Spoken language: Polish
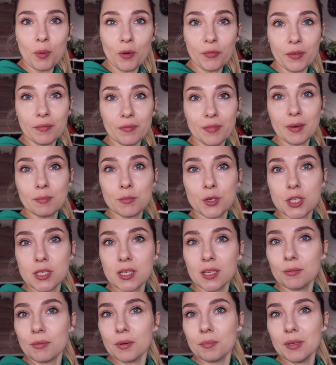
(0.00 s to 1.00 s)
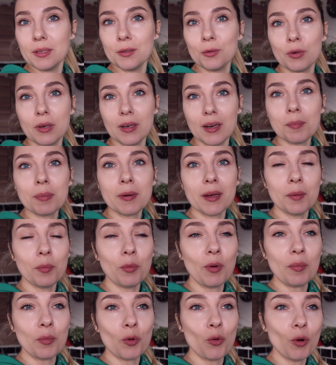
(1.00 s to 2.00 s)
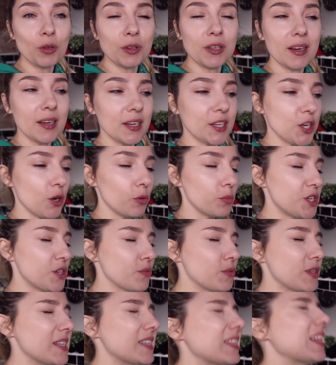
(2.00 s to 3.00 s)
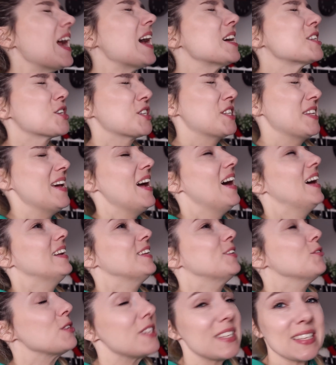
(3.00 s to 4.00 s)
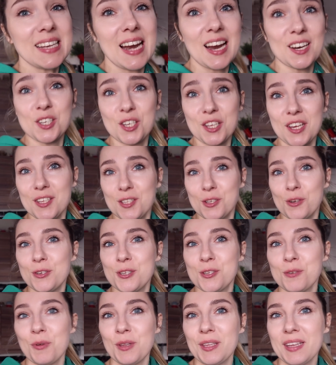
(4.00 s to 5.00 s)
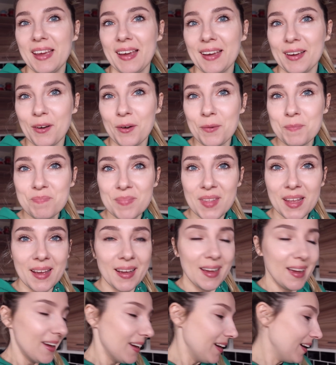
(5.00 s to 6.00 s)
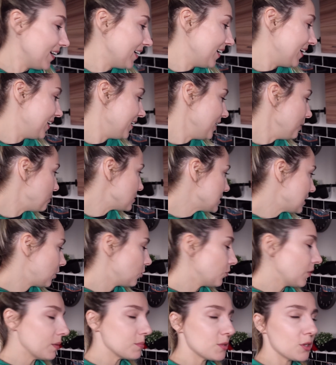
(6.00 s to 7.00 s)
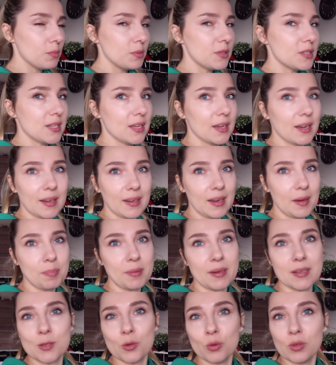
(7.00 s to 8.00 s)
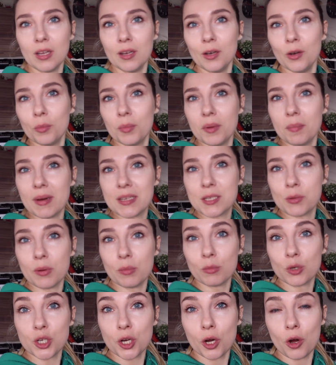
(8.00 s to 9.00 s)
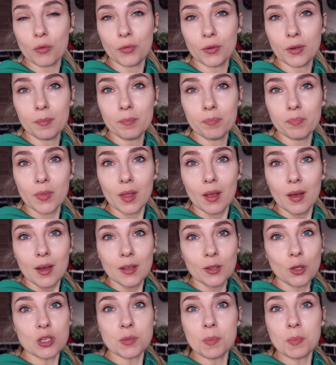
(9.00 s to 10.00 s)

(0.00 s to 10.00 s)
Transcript: i powiem Wam, że zjadłam jedną kanapkę i byłam głodna i chciało mi się strasznie, ale to strasznie coś słodkiego. E, I postanowiłam zrobić sobie kanapkę z nutellą i masłem orzechowym. To